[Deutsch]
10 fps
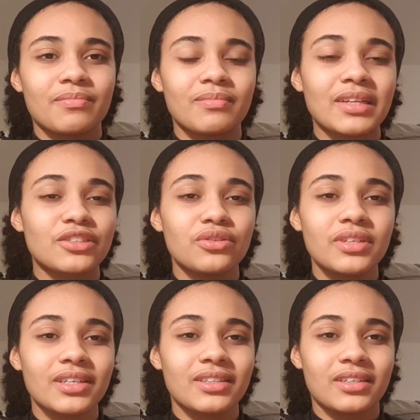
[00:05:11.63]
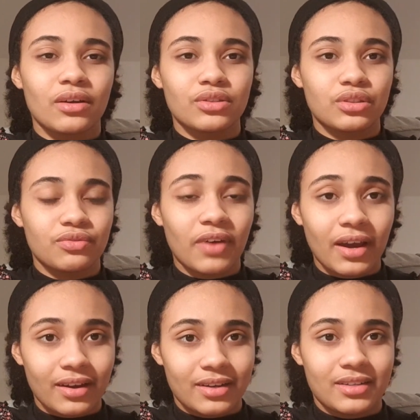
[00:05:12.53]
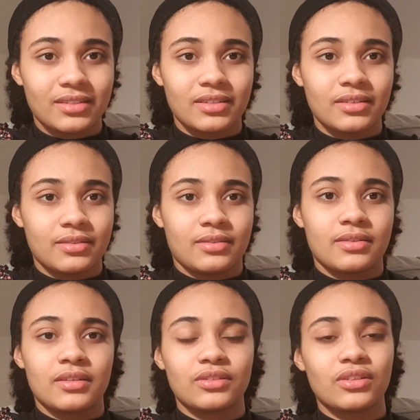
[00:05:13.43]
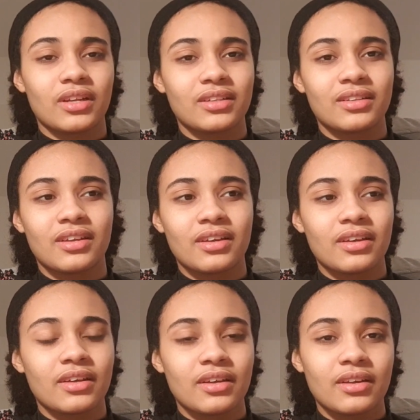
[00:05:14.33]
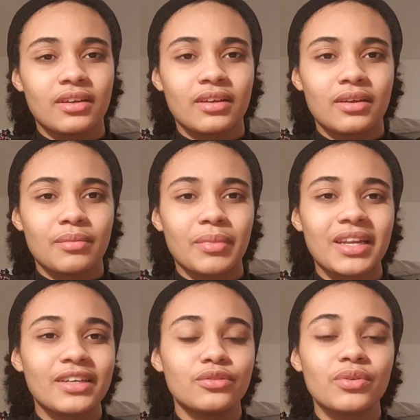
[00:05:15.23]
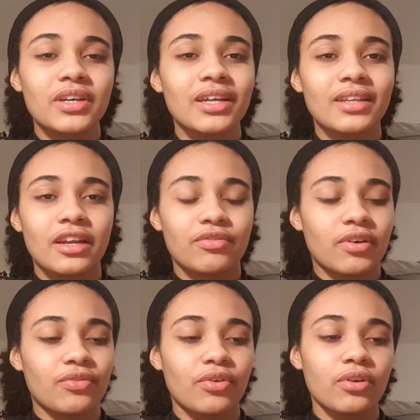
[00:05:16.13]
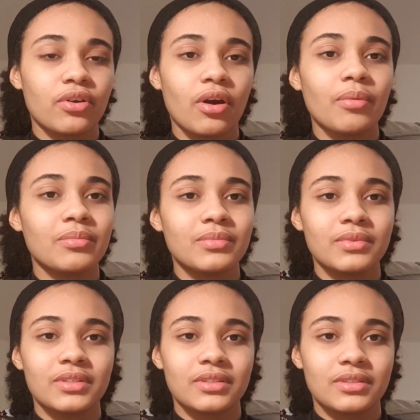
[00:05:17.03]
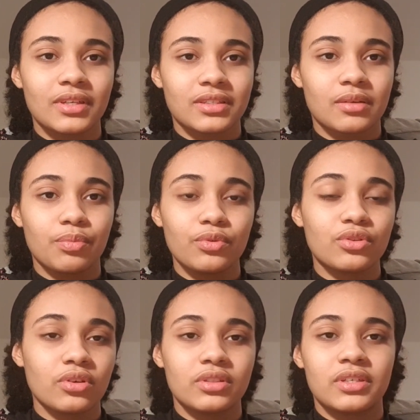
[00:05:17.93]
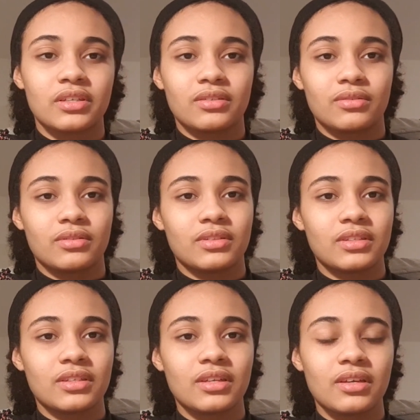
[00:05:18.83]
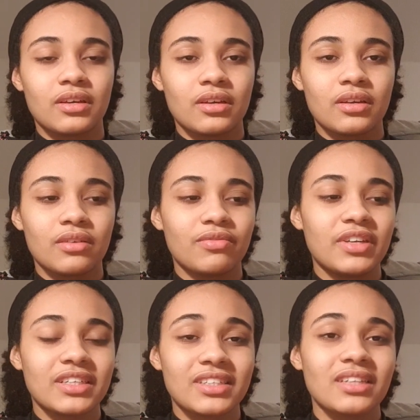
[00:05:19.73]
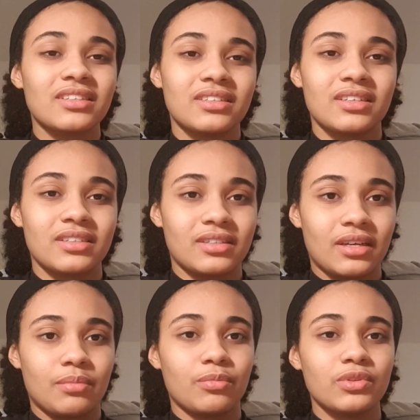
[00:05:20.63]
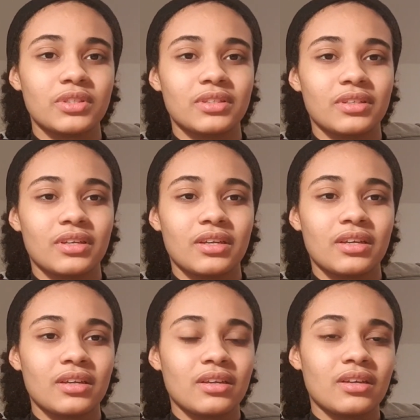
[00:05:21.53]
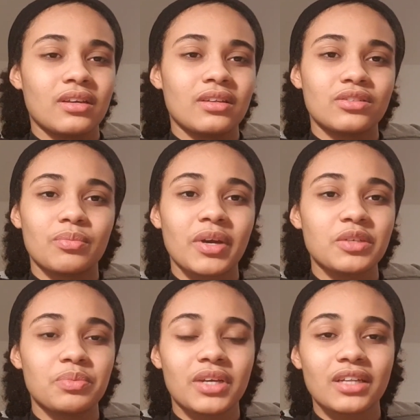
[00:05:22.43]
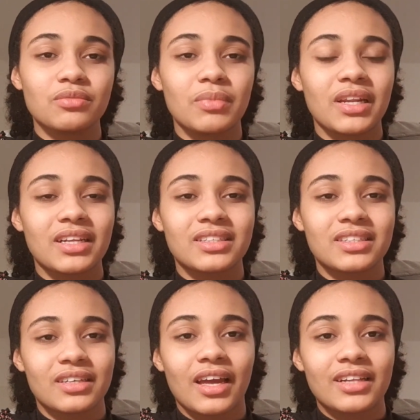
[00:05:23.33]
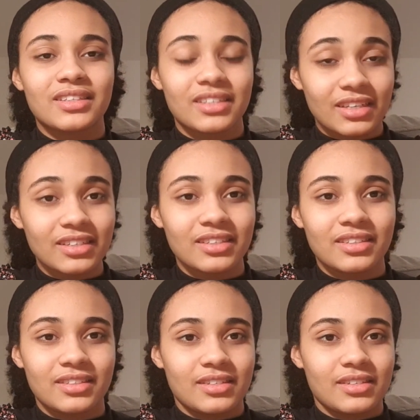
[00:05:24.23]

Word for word: Man sündigt nicht aus Schwachheit, sondern man ignoriert einfach vollkommen das Gebot Gottes und widersetzt sich dem. Und zum Beispiel kennt man als, als Christ